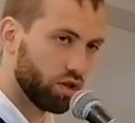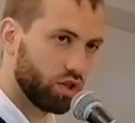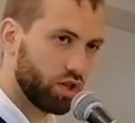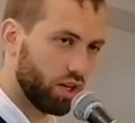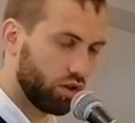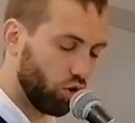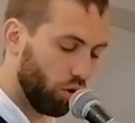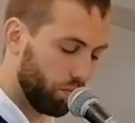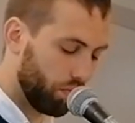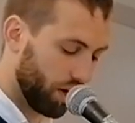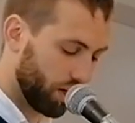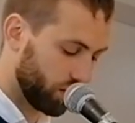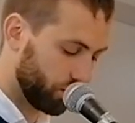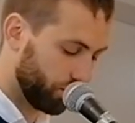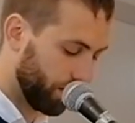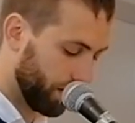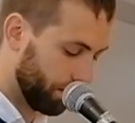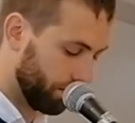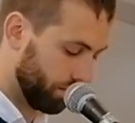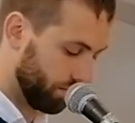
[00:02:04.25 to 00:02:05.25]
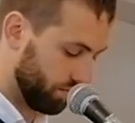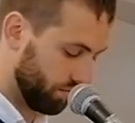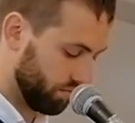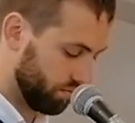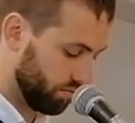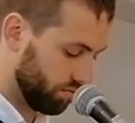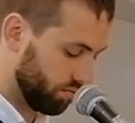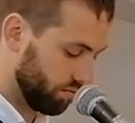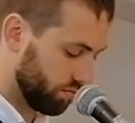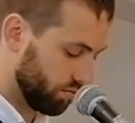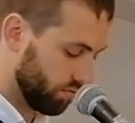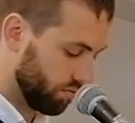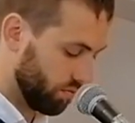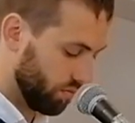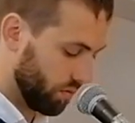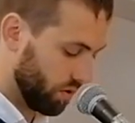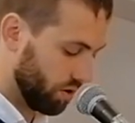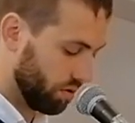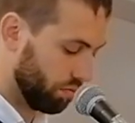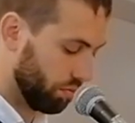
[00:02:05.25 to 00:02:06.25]
Cet homme blasphème
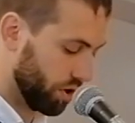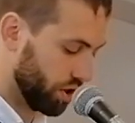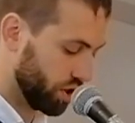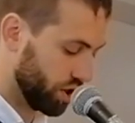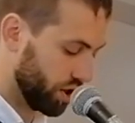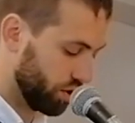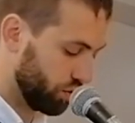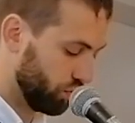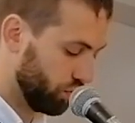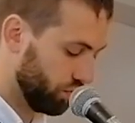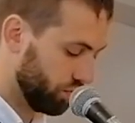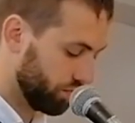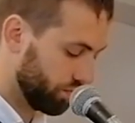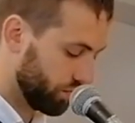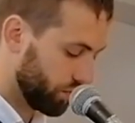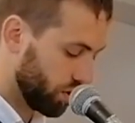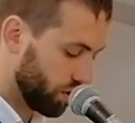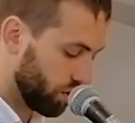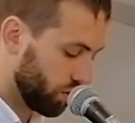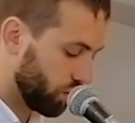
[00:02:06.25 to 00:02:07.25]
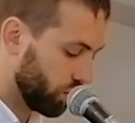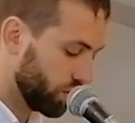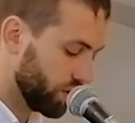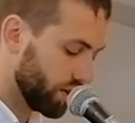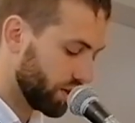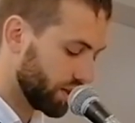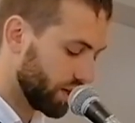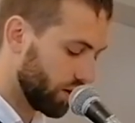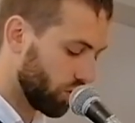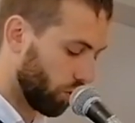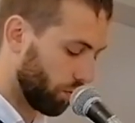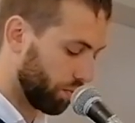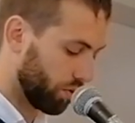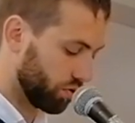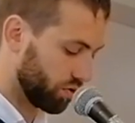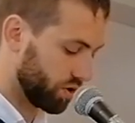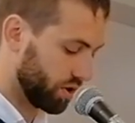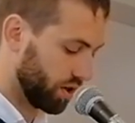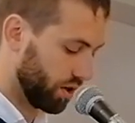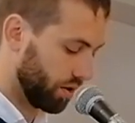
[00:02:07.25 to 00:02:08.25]
Mais Jésus connaissait leurs
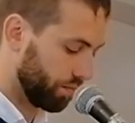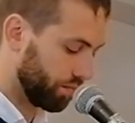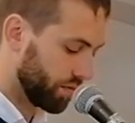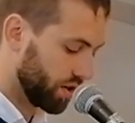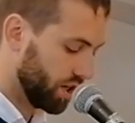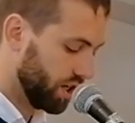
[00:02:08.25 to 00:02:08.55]
pensées.